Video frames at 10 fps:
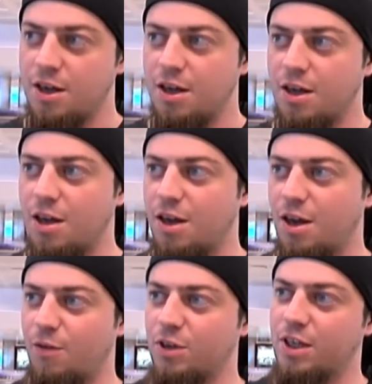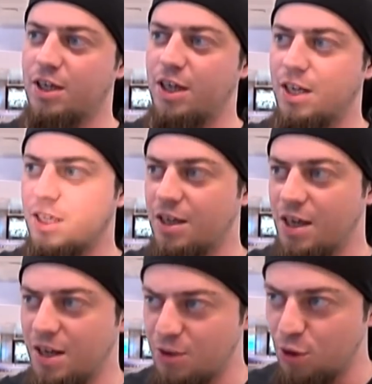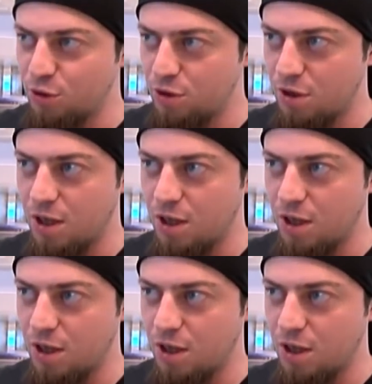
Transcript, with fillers: e, havada geri geri döndü.